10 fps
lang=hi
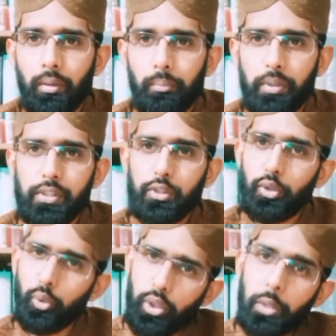बस
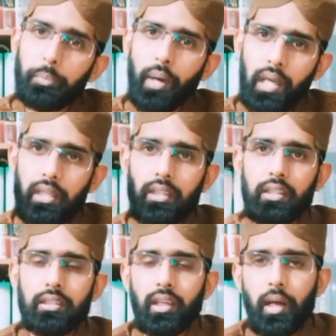यूं ही पानी
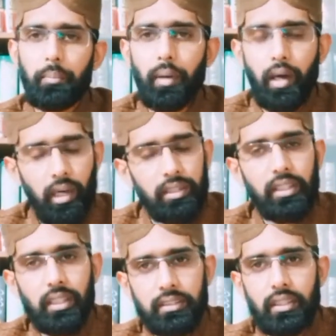की तरह बहा
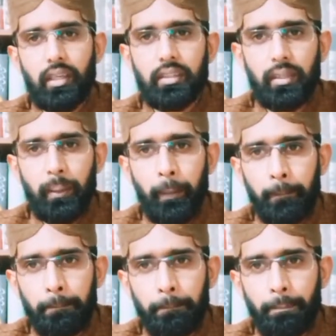देना चाहिए
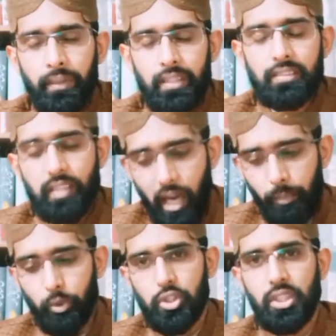
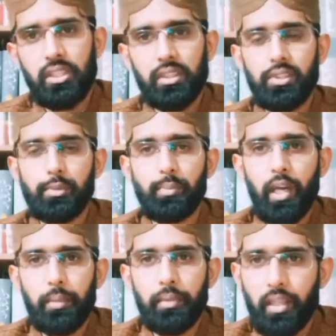इस्लाम और शरीयत इस
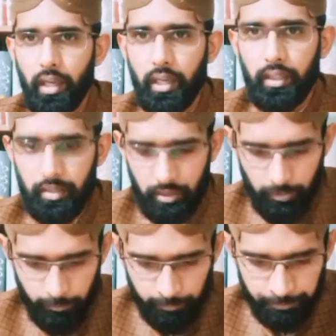बारे में क्या कहती
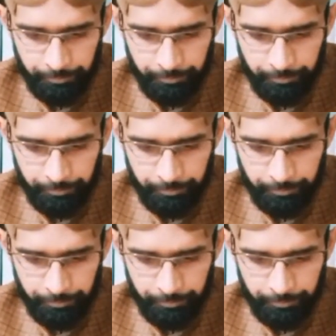है